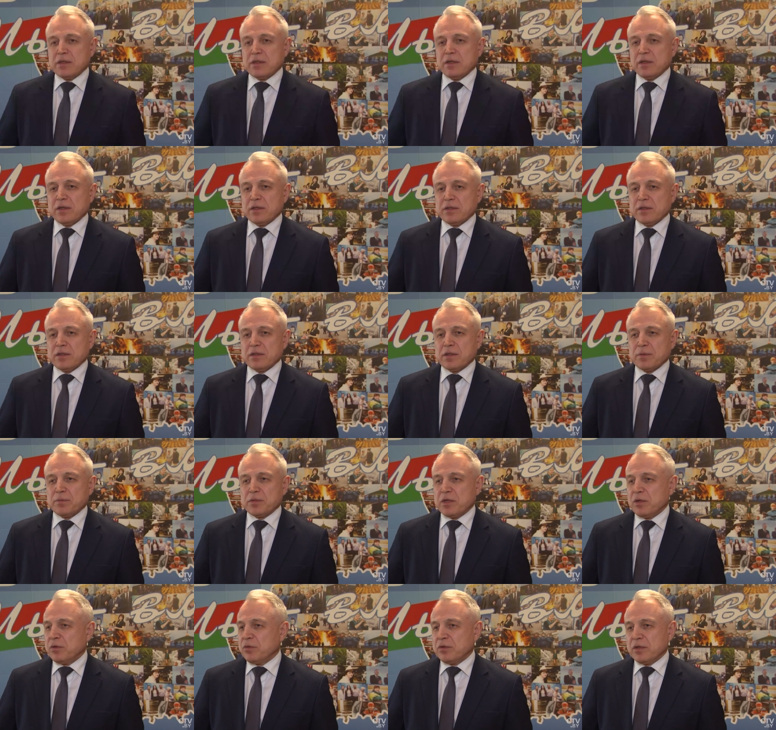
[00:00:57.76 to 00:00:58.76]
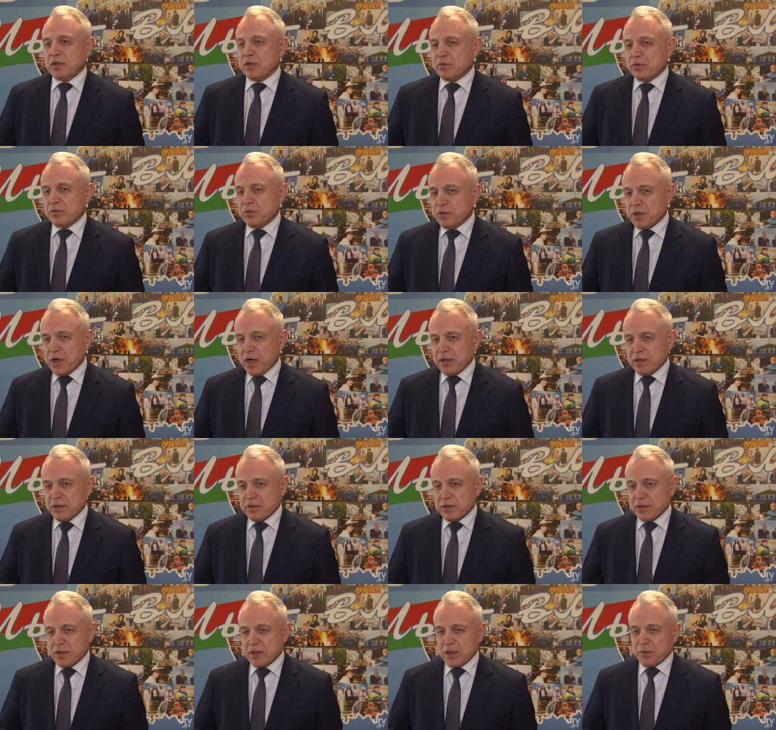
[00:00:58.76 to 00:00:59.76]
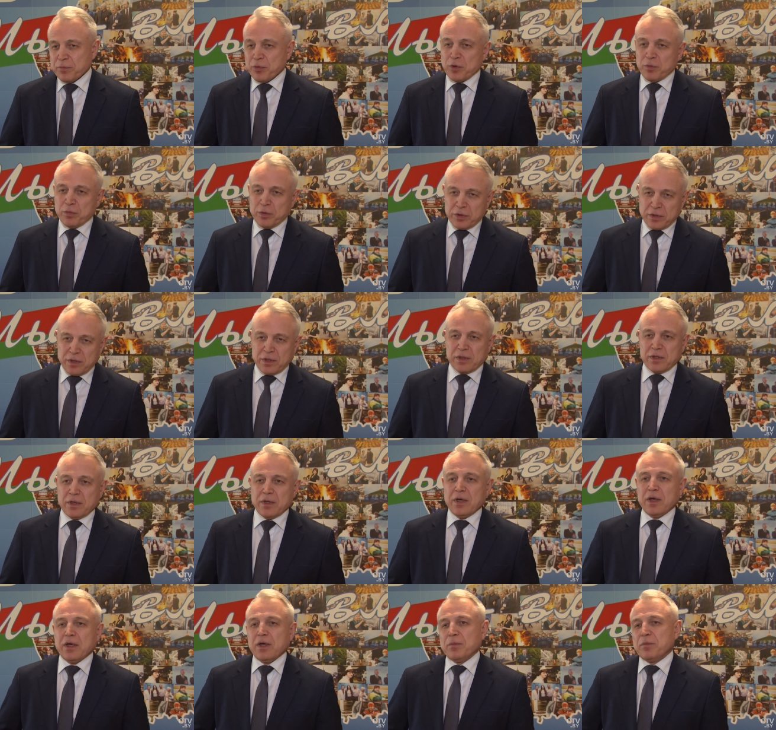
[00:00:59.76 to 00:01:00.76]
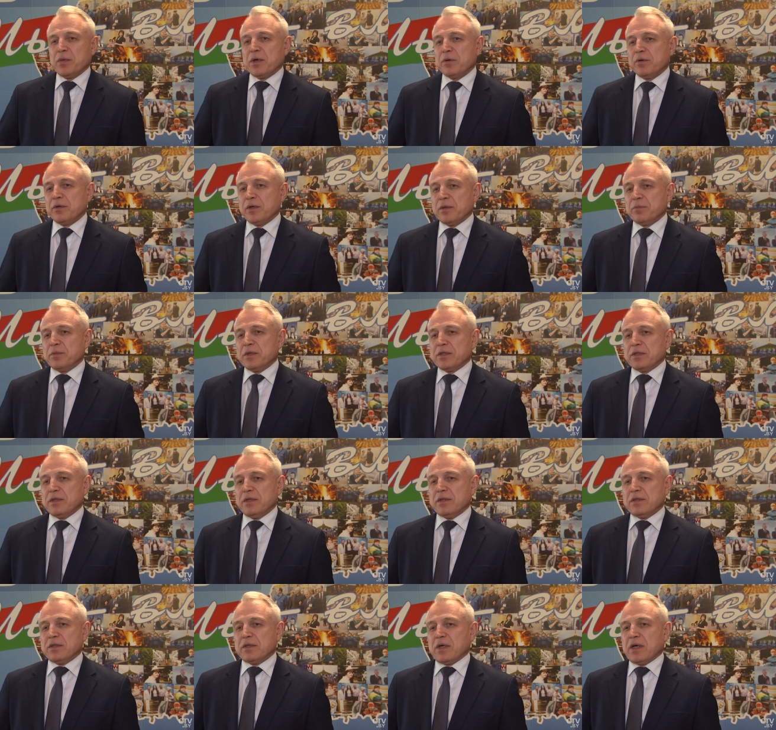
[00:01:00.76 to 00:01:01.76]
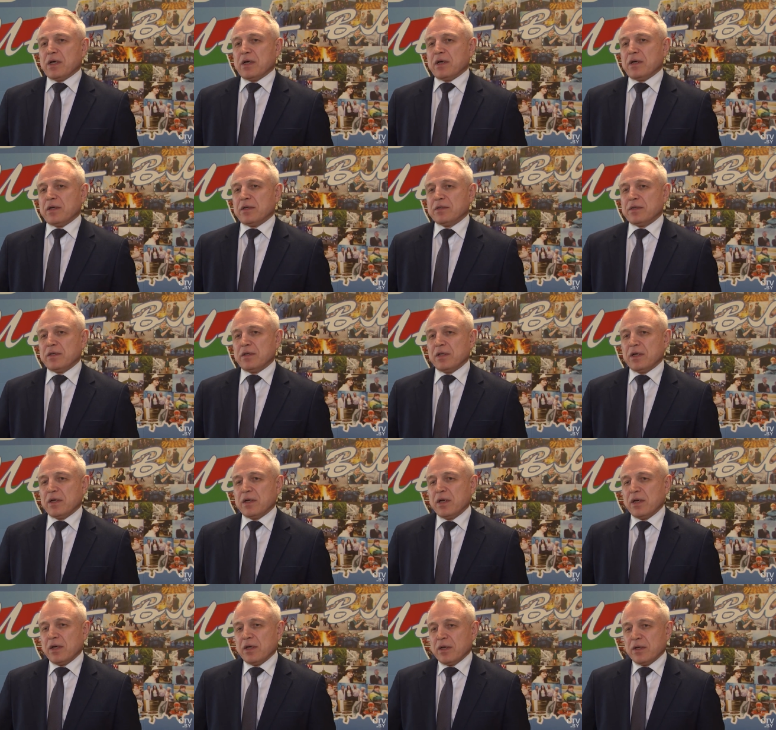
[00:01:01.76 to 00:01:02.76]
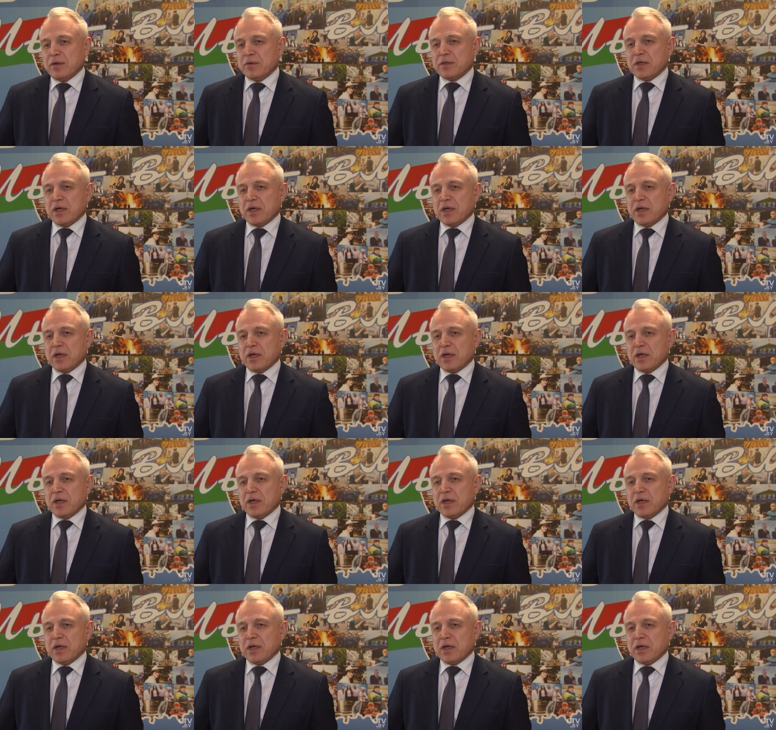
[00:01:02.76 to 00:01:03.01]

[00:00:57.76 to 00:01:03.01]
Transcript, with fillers: Дело здесь абсолютно не в случайности, как пробуют это порой объяснить, а дело в